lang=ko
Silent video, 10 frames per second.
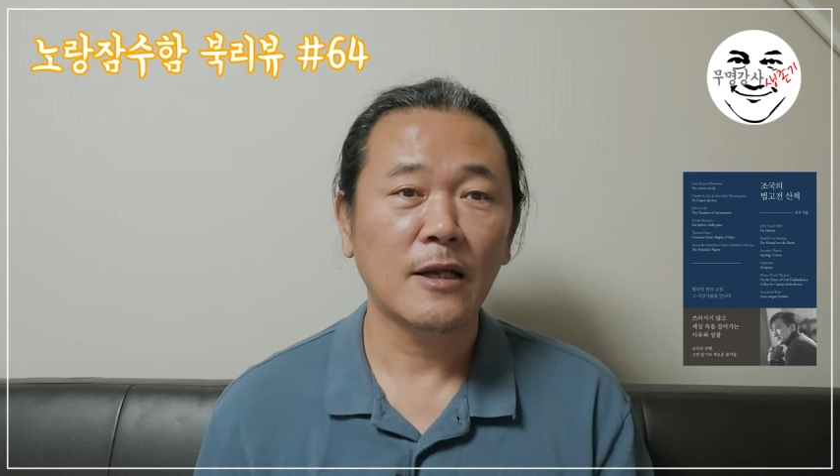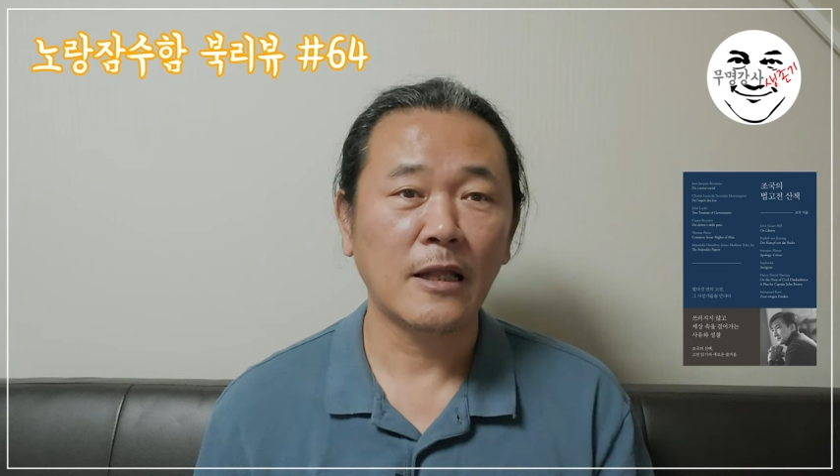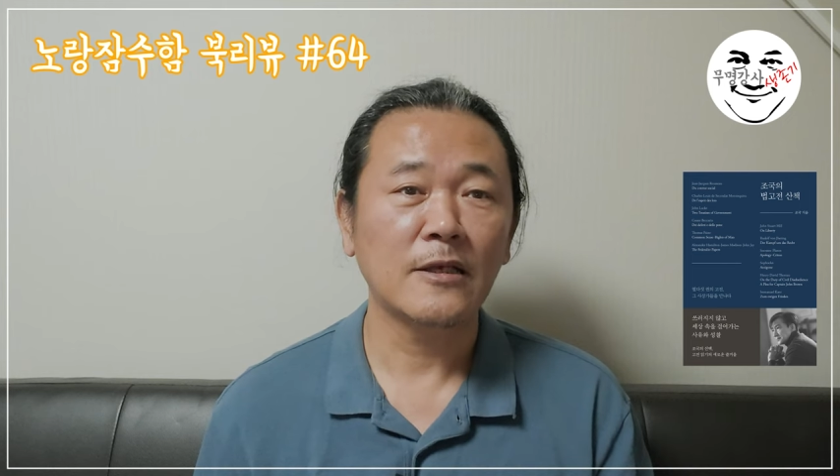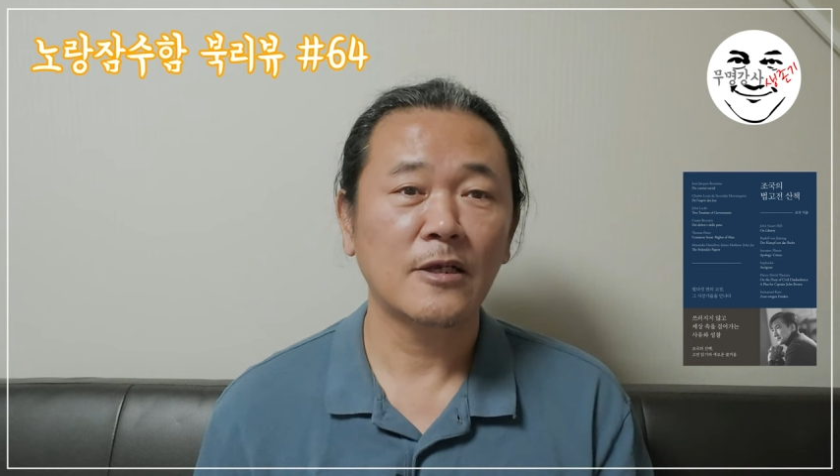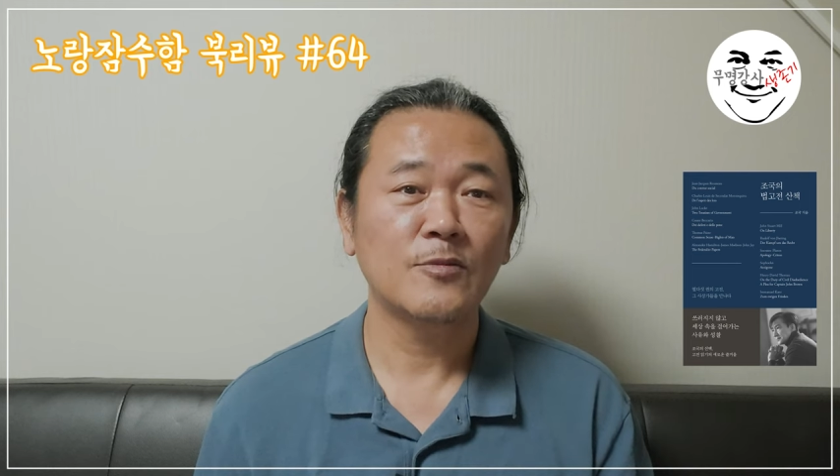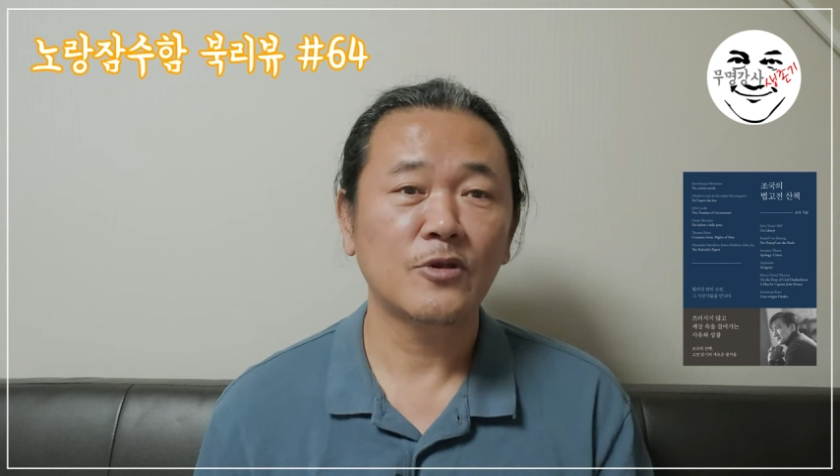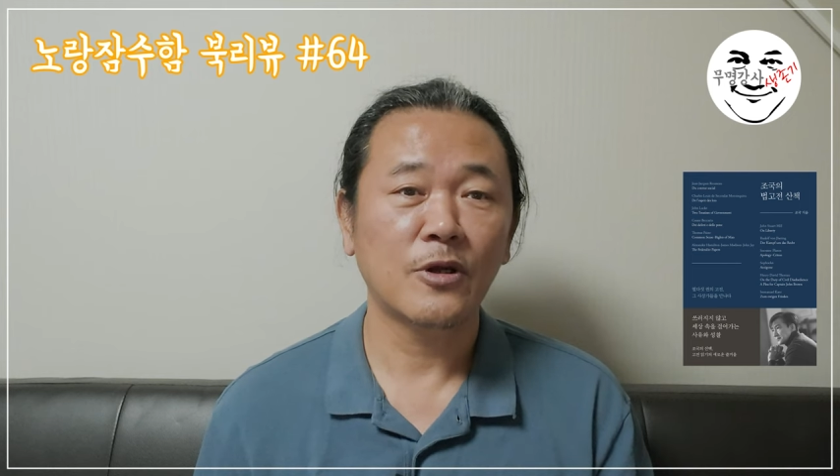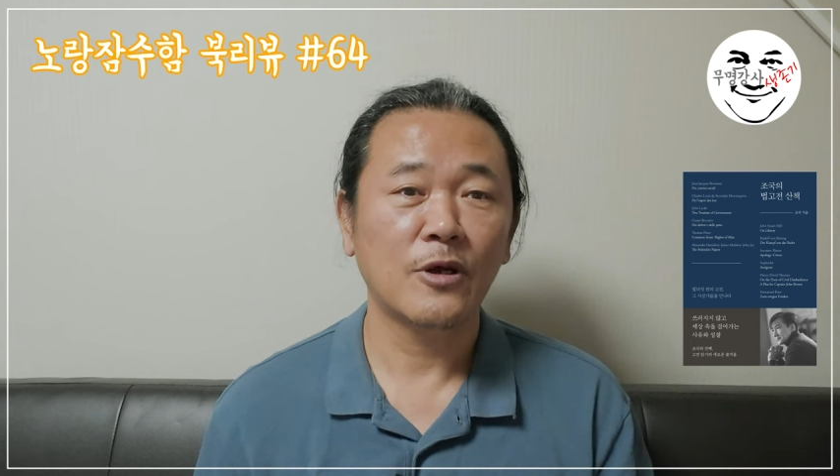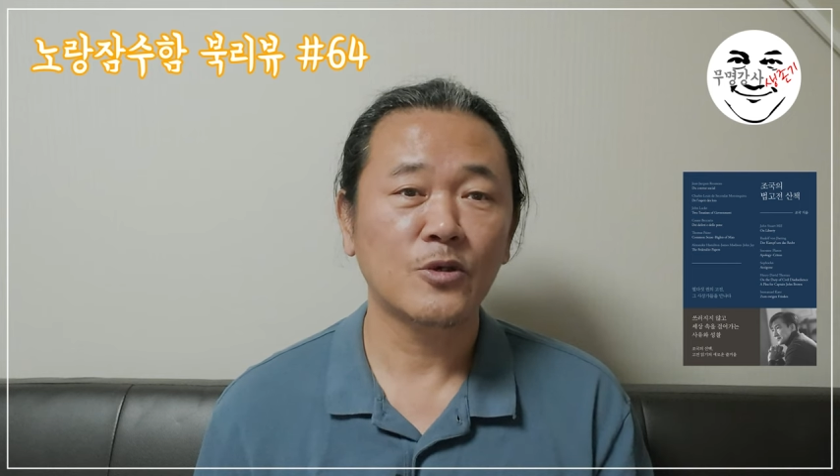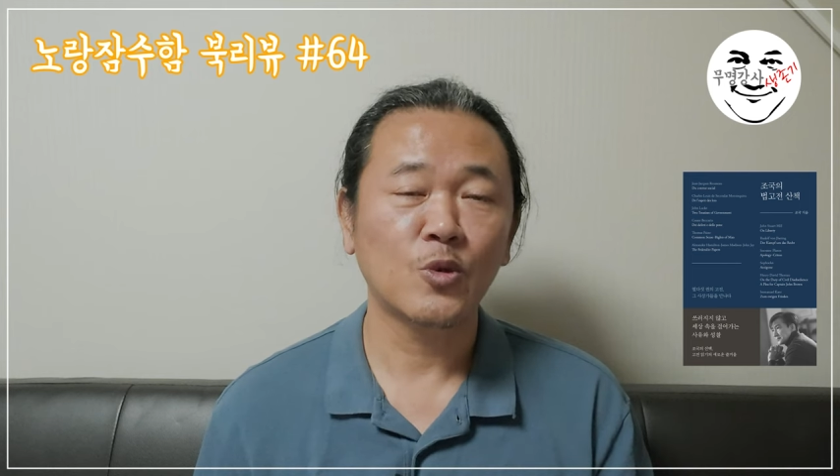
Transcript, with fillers: 생각이 좀 들어요.